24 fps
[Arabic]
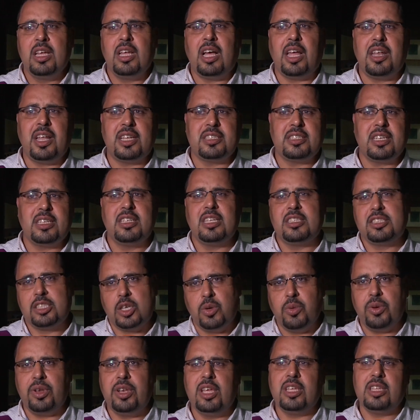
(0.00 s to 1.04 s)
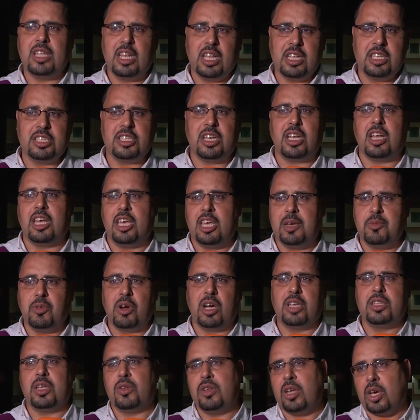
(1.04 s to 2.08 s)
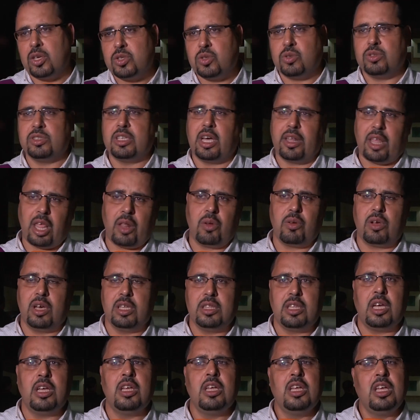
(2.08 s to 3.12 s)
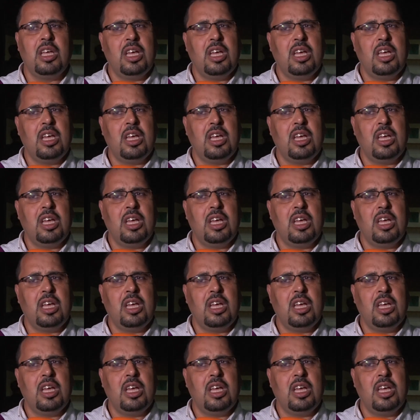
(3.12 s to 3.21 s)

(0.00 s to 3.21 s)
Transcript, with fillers: العناصر ديال التكوينيه ديال الجرائم وكذا ناقشوا الضرر وكذا